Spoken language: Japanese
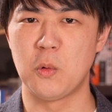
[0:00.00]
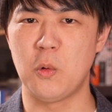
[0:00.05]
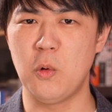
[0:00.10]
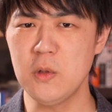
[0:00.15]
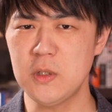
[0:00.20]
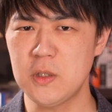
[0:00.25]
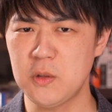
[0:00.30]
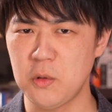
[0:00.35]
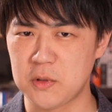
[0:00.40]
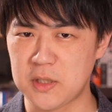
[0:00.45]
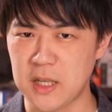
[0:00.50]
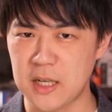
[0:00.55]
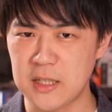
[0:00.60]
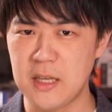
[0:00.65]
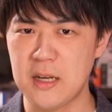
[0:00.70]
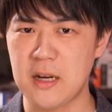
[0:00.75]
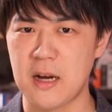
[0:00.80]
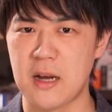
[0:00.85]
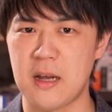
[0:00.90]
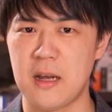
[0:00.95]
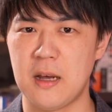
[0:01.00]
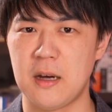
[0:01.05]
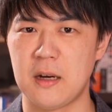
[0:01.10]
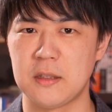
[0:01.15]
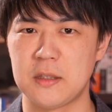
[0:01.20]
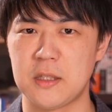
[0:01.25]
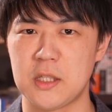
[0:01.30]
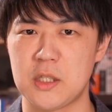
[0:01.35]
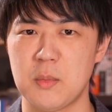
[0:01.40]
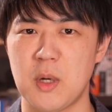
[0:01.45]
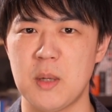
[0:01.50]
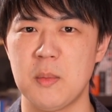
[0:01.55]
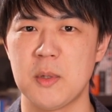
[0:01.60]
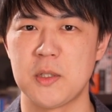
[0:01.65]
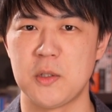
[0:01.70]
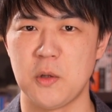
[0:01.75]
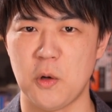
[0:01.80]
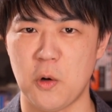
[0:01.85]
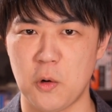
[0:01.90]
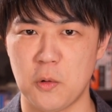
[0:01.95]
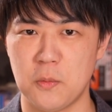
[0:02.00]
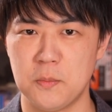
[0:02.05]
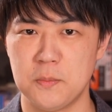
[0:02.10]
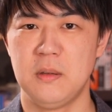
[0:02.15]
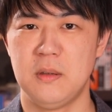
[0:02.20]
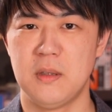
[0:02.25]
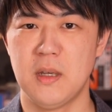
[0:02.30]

コストだけが上がってしまいますよ。